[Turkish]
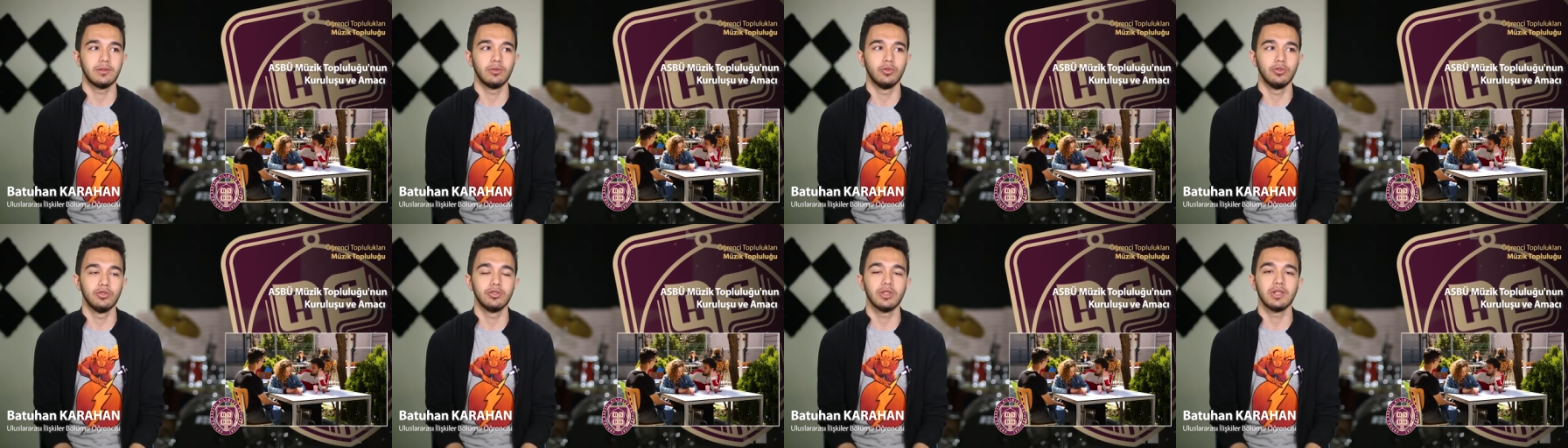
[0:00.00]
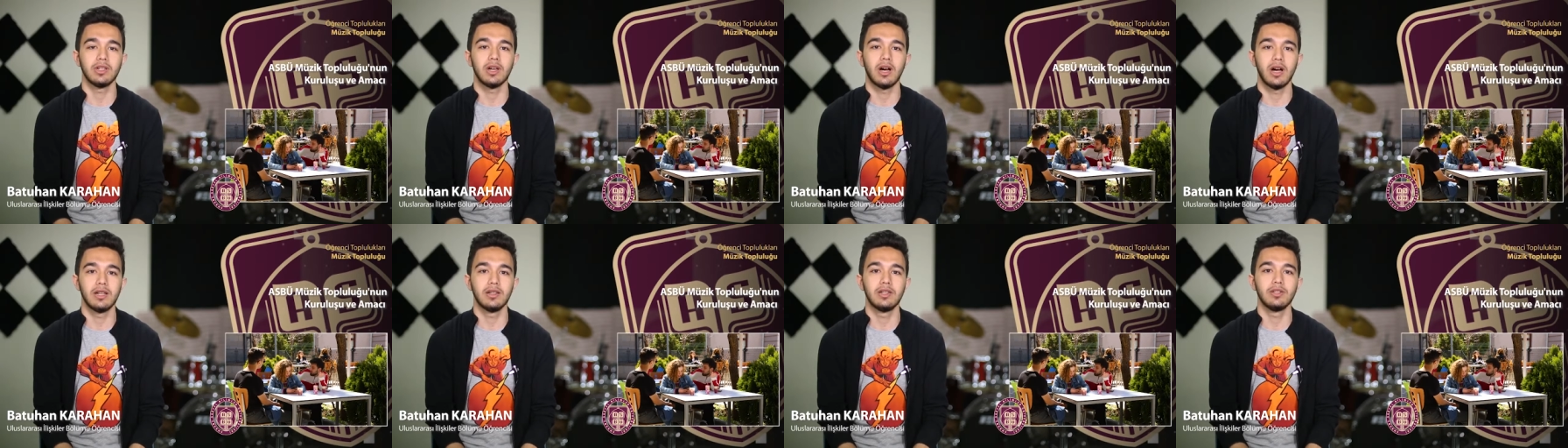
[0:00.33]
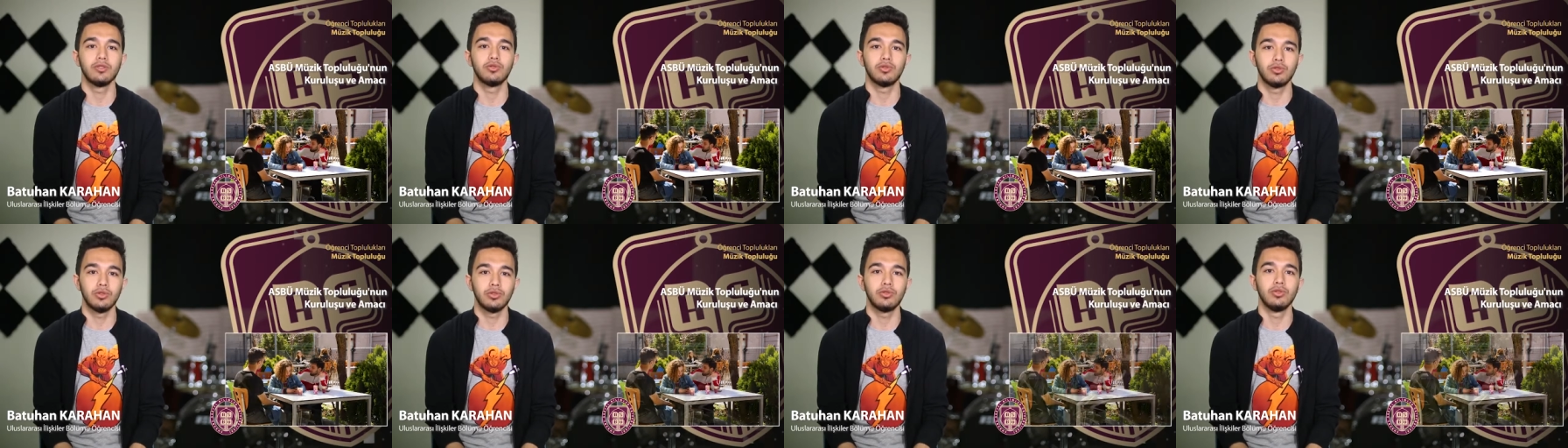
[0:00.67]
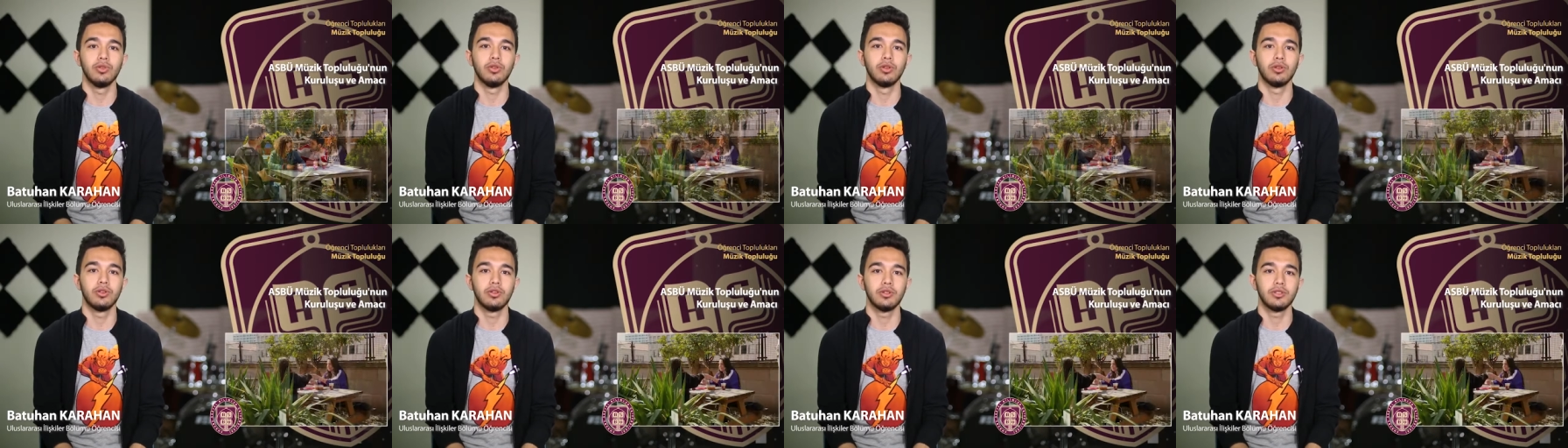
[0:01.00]
güncel halde
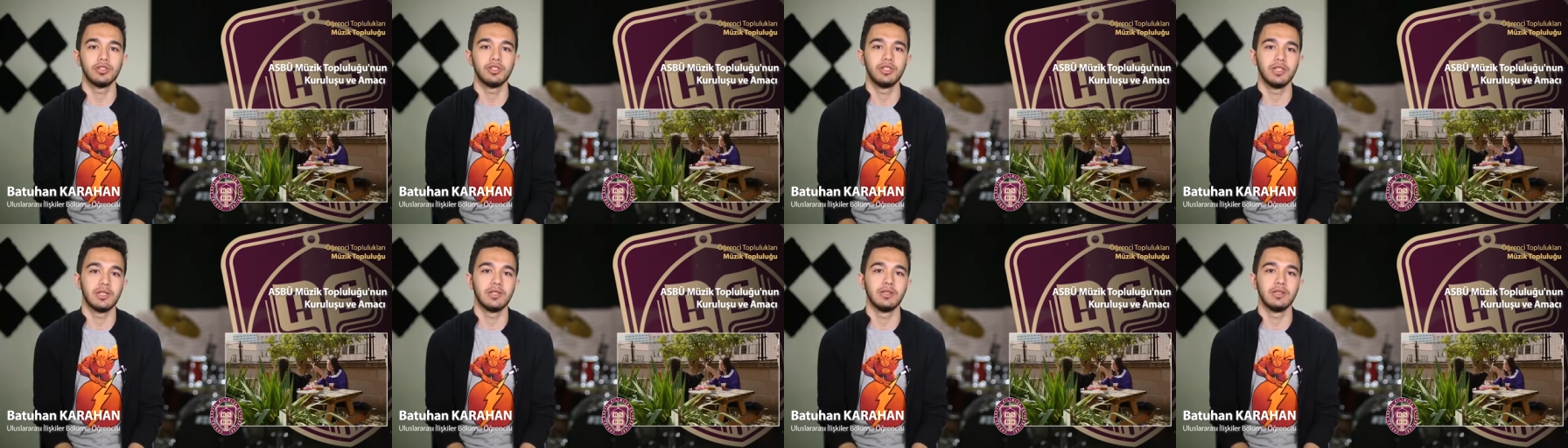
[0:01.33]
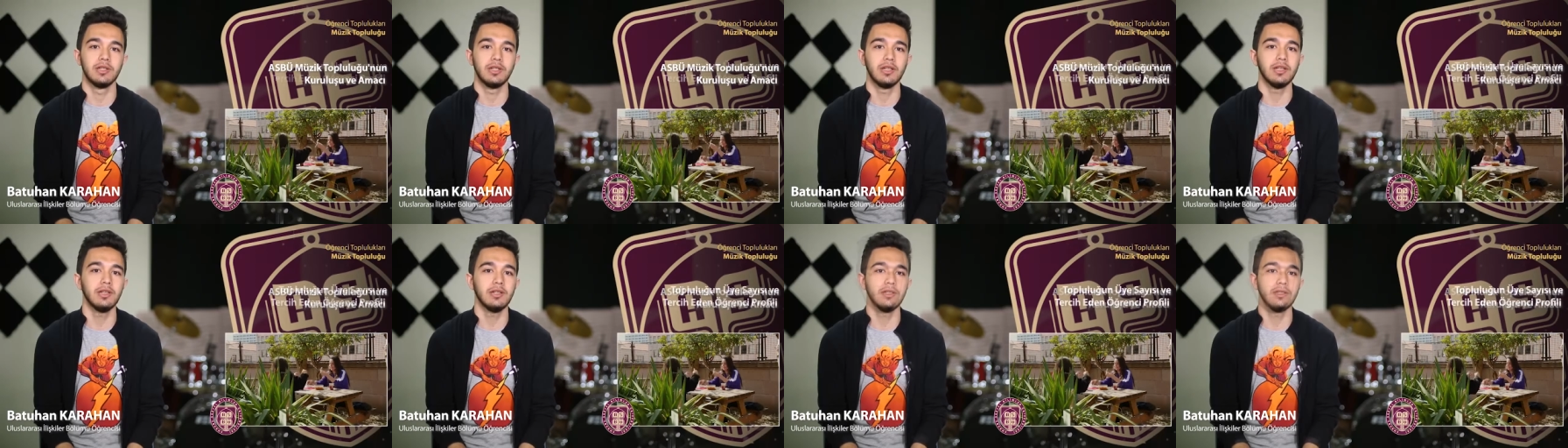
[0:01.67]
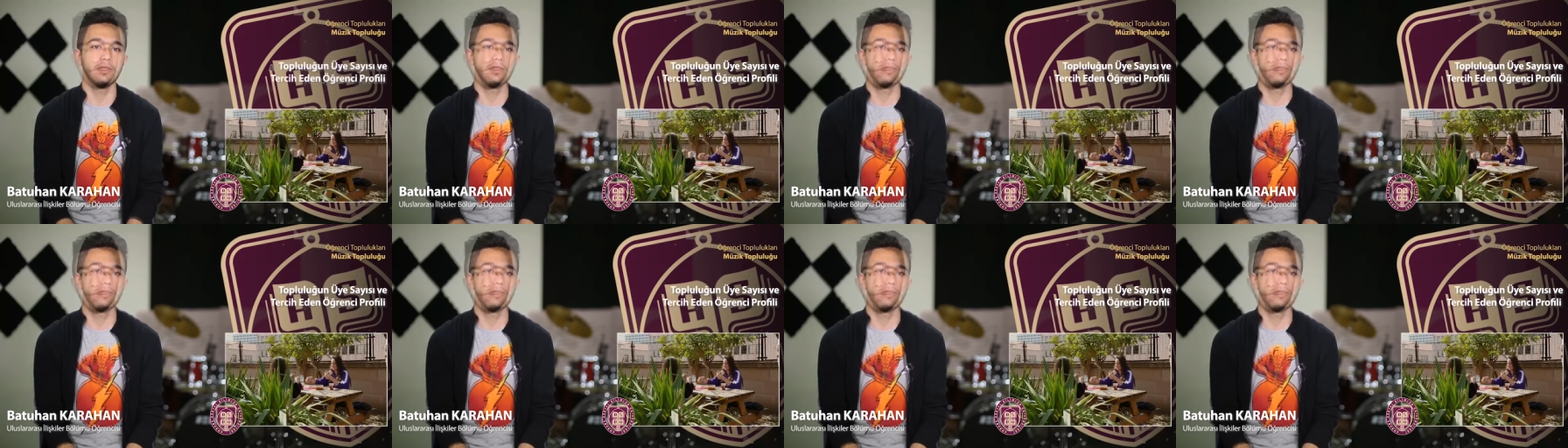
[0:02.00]
stüdyo şeklinde.